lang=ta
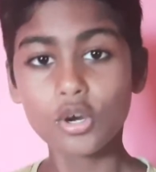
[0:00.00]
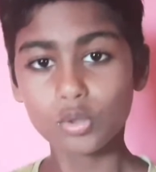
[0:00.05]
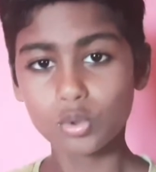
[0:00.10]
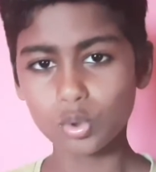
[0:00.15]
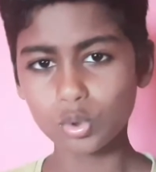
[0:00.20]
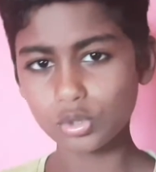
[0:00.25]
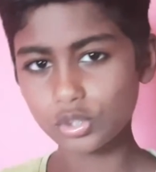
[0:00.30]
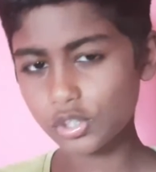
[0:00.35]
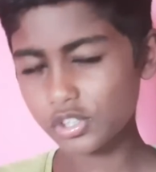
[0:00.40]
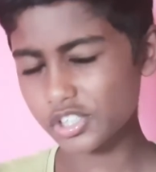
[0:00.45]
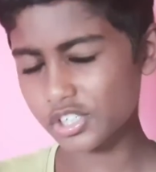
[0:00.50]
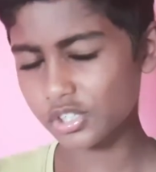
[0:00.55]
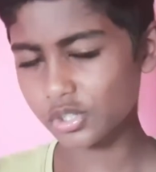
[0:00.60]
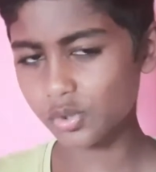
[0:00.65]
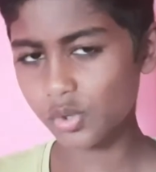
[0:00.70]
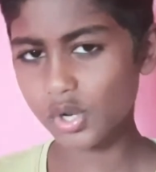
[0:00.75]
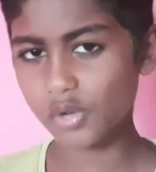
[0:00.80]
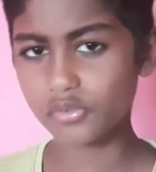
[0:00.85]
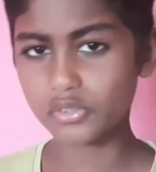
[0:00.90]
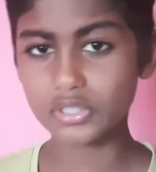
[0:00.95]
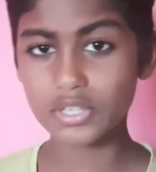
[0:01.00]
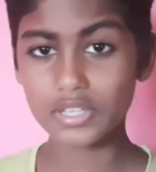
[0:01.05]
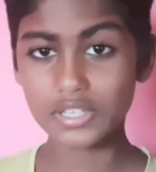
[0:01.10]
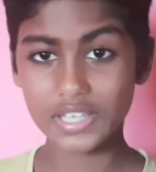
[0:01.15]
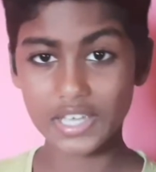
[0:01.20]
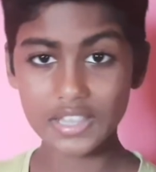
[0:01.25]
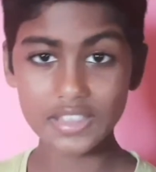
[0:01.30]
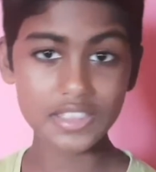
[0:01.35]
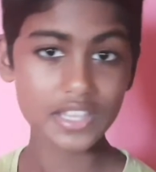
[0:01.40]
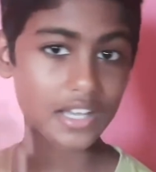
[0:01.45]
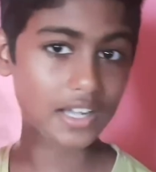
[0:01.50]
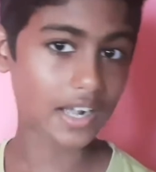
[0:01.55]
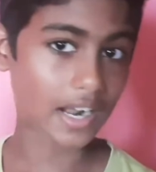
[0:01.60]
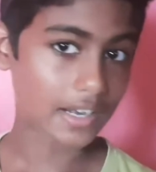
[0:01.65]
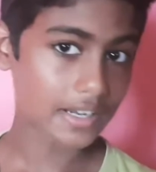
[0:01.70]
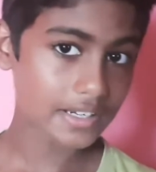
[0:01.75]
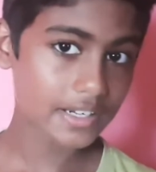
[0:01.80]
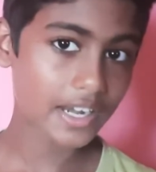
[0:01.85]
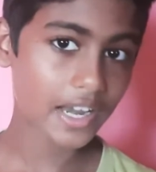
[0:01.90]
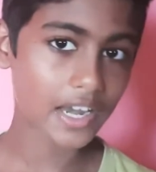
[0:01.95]
டூ தௌசண்ட் டூவில் வந்து அது எந்த
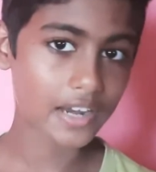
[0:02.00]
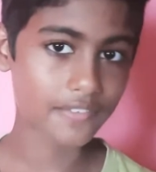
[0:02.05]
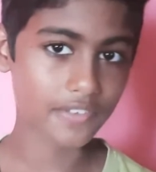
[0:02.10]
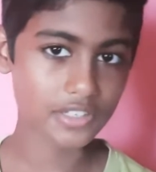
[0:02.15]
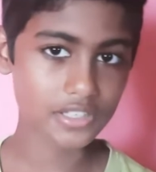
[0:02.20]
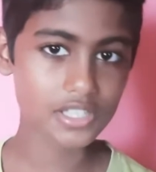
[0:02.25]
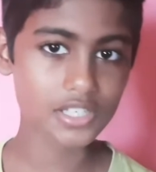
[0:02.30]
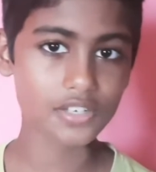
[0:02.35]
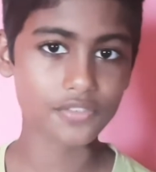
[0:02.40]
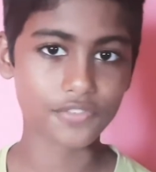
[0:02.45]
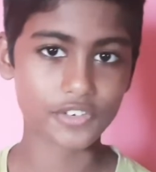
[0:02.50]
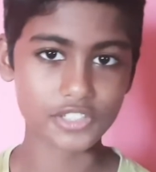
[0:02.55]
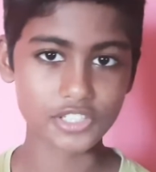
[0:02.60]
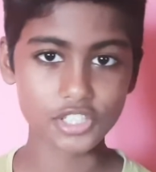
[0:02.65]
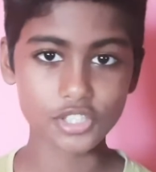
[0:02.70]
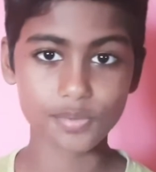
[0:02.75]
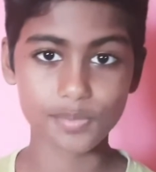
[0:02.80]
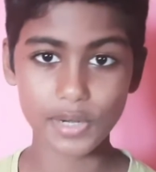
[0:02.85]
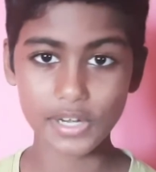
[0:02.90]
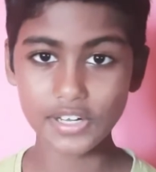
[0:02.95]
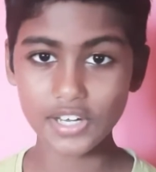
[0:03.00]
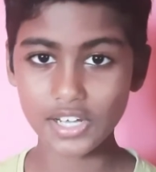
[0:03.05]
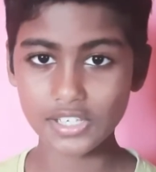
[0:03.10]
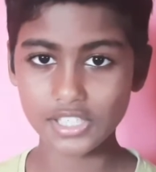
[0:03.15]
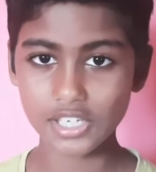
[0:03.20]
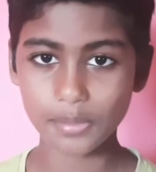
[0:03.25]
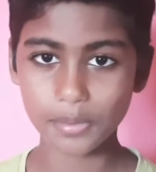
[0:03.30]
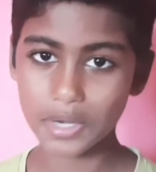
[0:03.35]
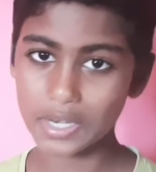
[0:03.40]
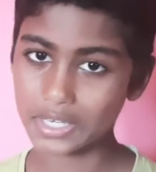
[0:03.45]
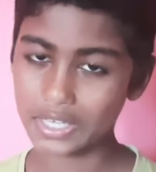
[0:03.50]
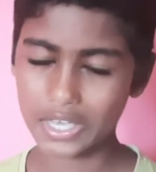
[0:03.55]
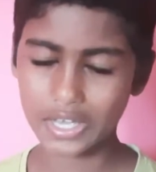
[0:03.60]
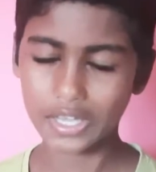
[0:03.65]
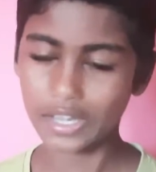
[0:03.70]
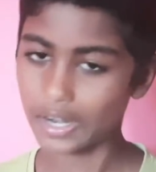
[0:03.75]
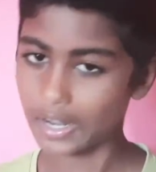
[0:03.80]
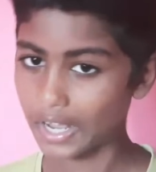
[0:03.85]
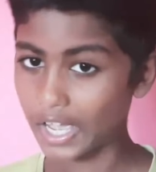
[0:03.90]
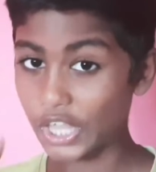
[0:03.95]
கண்ட்ரியில் வந்து ஃபஸ்ட்டு ஸ்ப்ரெட் ஆச்சு அப்படின்னு
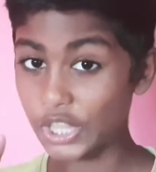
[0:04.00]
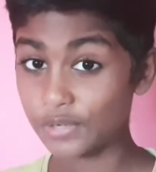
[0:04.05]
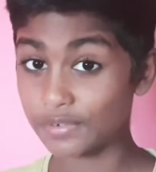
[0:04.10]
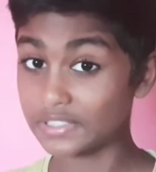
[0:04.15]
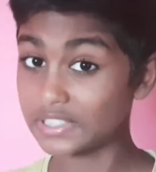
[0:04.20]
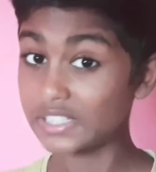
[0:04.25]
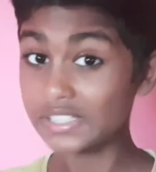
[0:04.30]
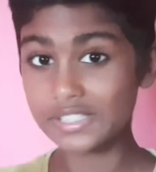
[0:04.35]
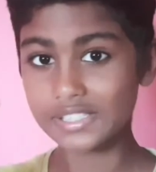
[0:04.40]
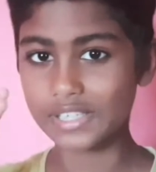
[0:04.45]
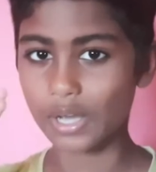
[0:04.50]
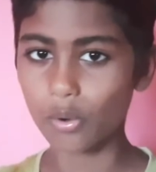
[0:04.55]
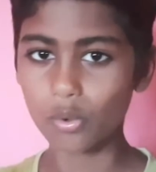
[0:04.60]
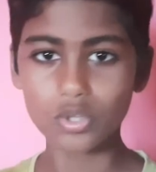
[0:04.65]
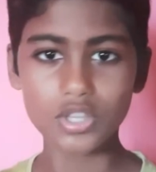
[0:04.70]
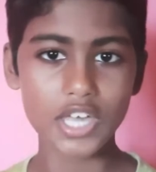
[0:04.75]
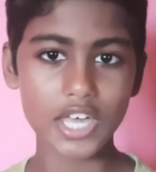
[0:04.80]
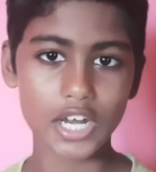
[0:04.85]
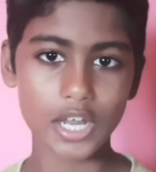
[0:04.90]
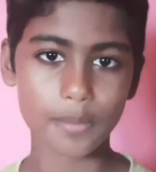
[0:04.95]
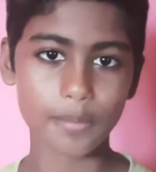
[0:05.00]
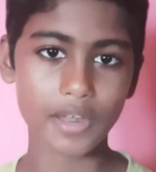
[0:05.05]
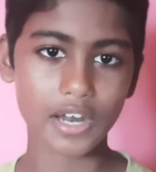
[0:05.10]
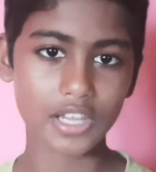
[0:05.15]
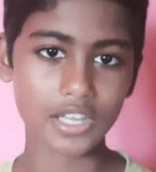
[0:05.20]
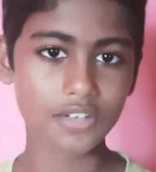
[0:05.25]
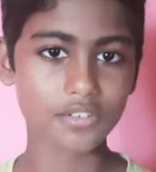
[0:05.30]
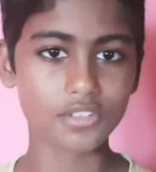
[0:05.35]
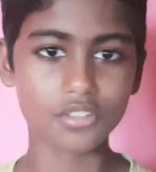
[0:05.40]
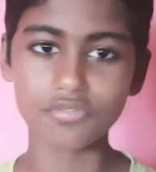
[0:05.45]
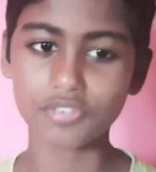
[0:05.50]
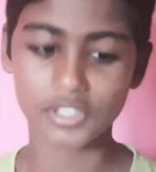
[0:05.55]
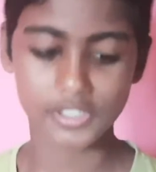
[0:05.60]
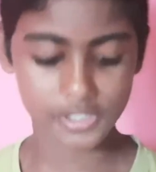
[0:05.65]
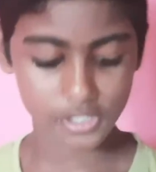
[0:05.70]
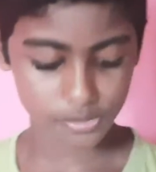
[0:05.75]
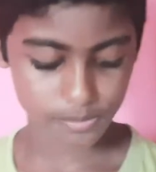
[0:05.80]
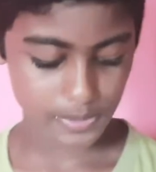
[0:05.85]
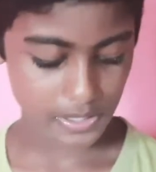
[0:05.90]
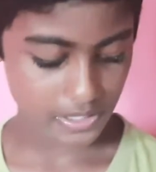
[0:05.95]
கேட்குறாங்க அது வந்து சவுதி அரேபியாவில் தான் வந்து
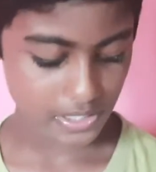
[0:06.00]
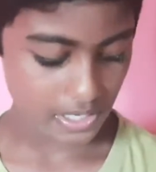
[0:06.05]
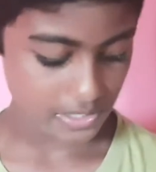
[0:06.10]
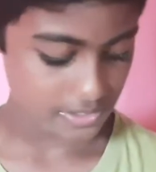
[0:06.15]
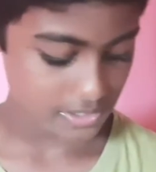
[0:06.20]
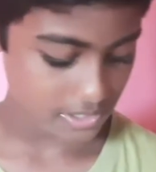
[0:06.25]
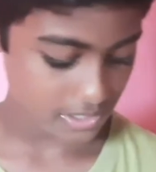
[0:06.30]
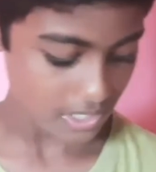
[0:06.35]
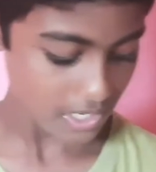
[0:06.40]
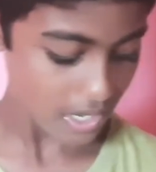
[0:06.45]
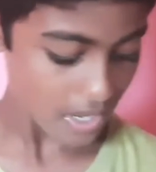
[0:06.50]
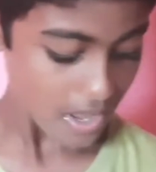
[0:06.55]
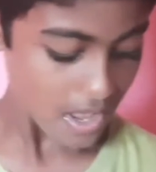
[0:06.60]
ஃபஸ்ட்டு ஸ்ப்ரெட் ஆச்சு